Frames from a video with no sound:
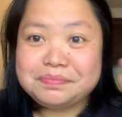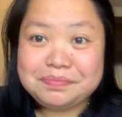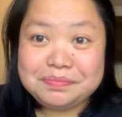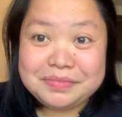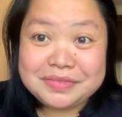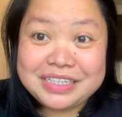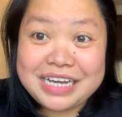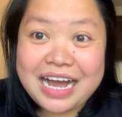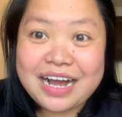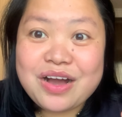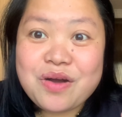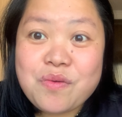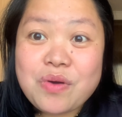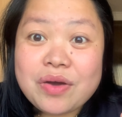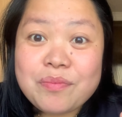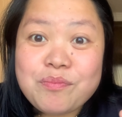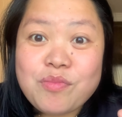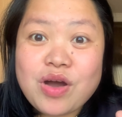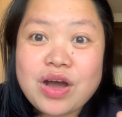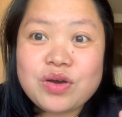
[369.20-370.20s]

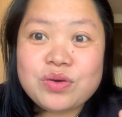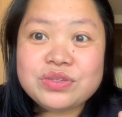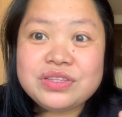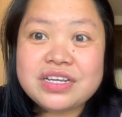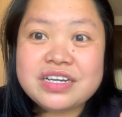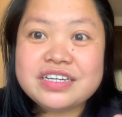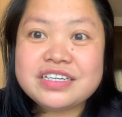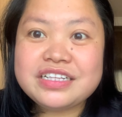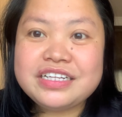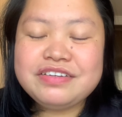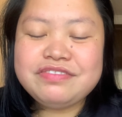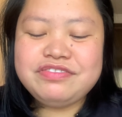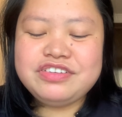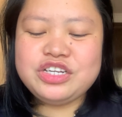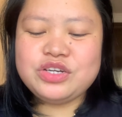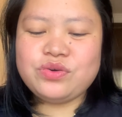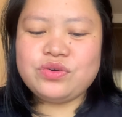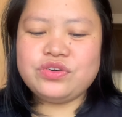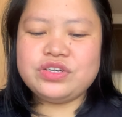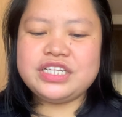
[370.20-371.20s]
gagawa po ako ng
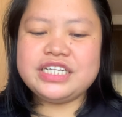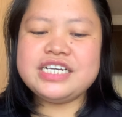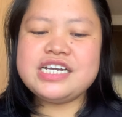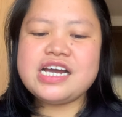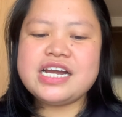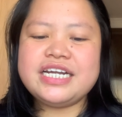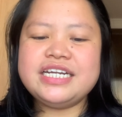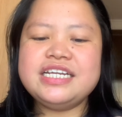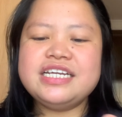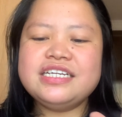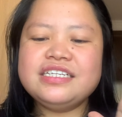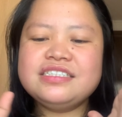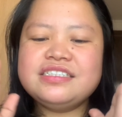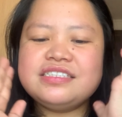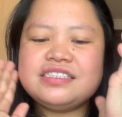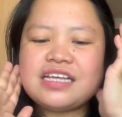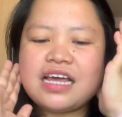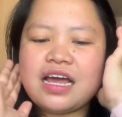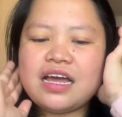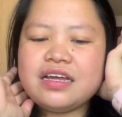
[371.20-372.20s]
review regarding
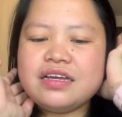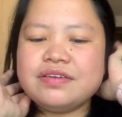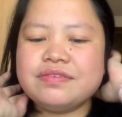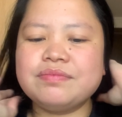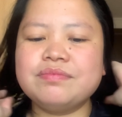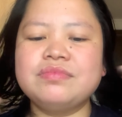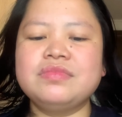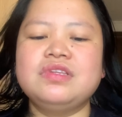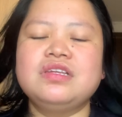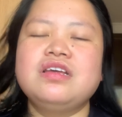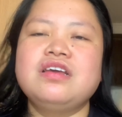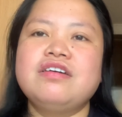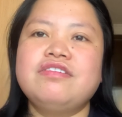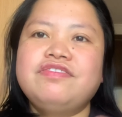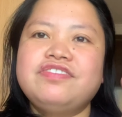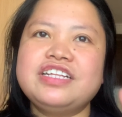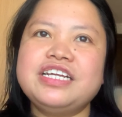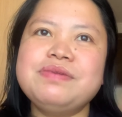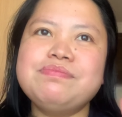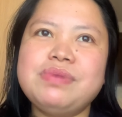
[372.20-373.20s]
sa
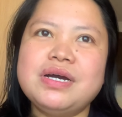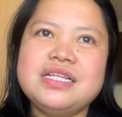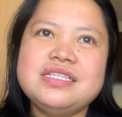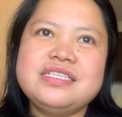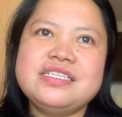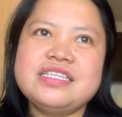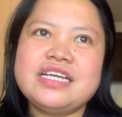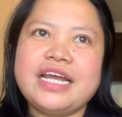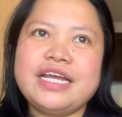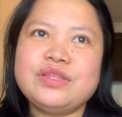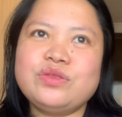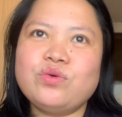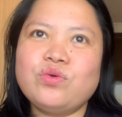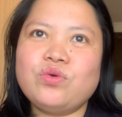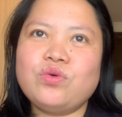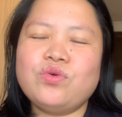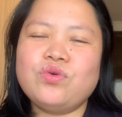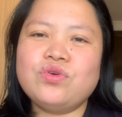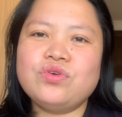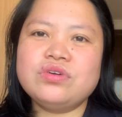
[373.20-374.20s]
FreeBuds na ito
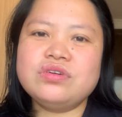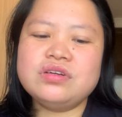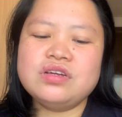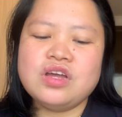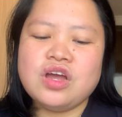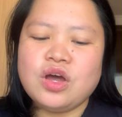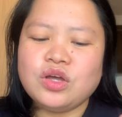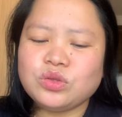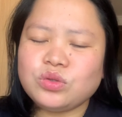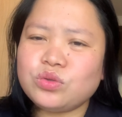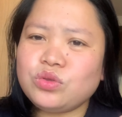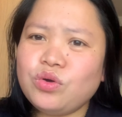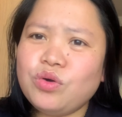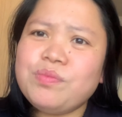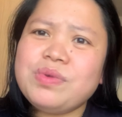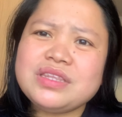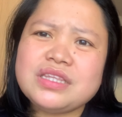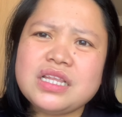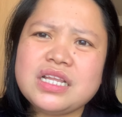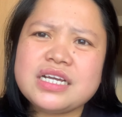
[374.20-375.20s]
kung totoo
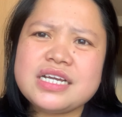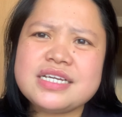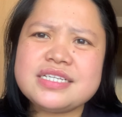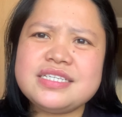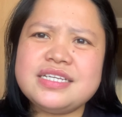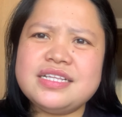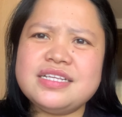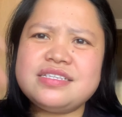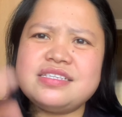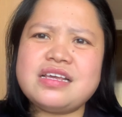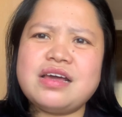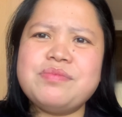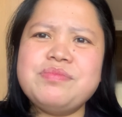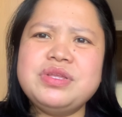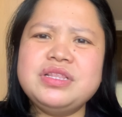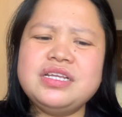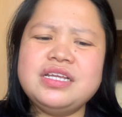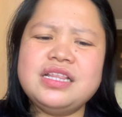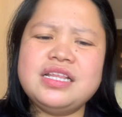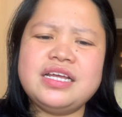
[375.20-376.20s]
ba talaga yung sinasabi
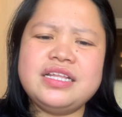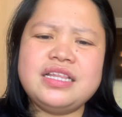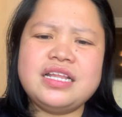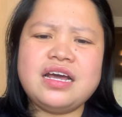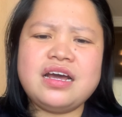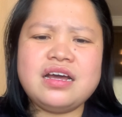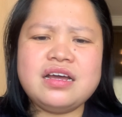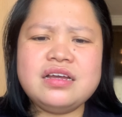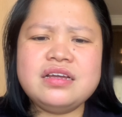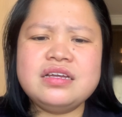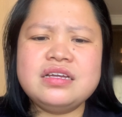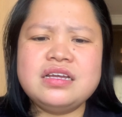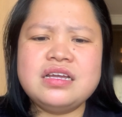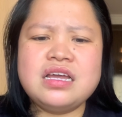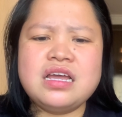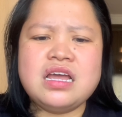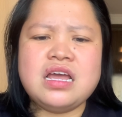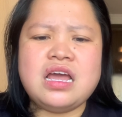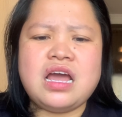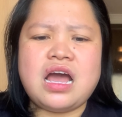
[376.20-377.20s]
nila na
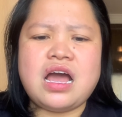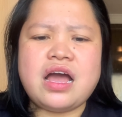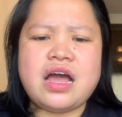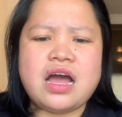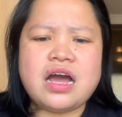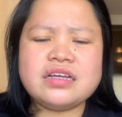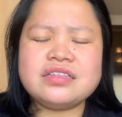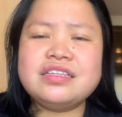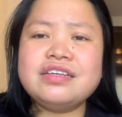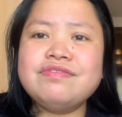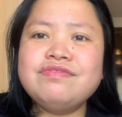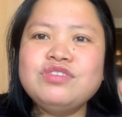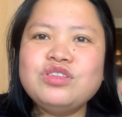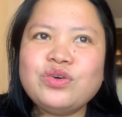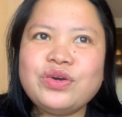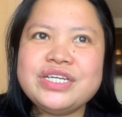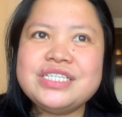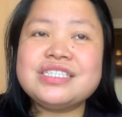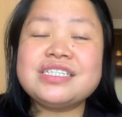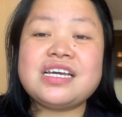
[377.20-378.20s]
uh, active
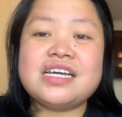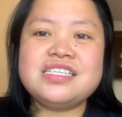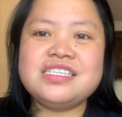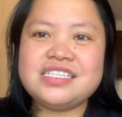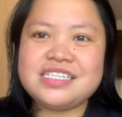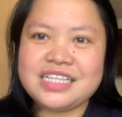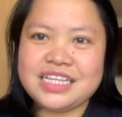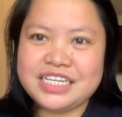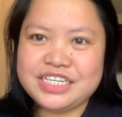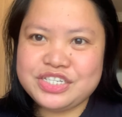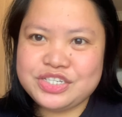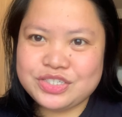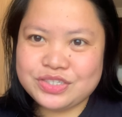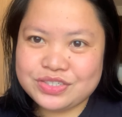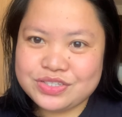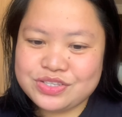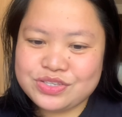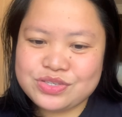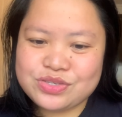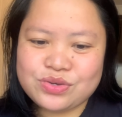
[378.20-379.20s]
noise
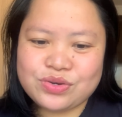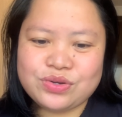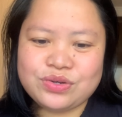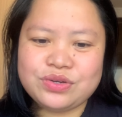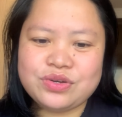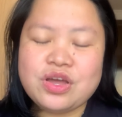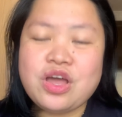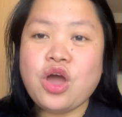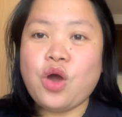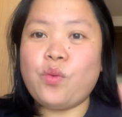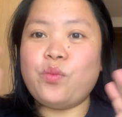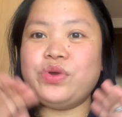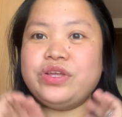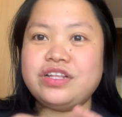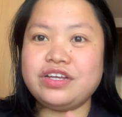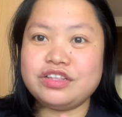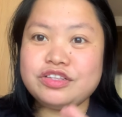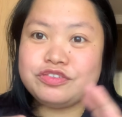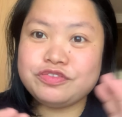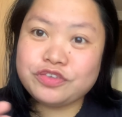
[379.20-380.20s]
cancellation. So,
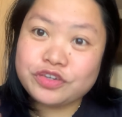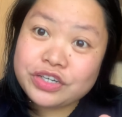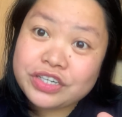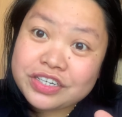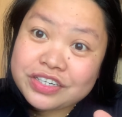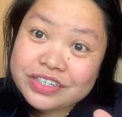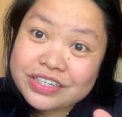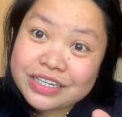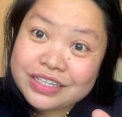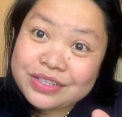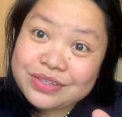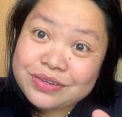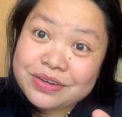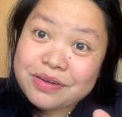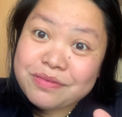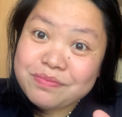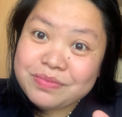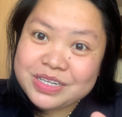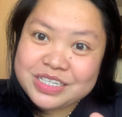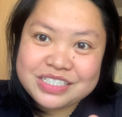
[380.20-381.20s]
without further
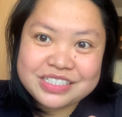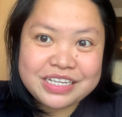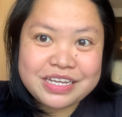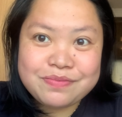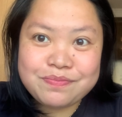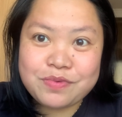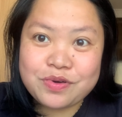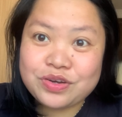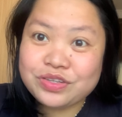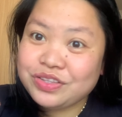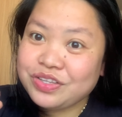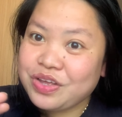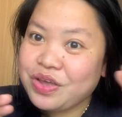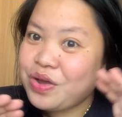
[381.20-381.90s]
ado, please keep on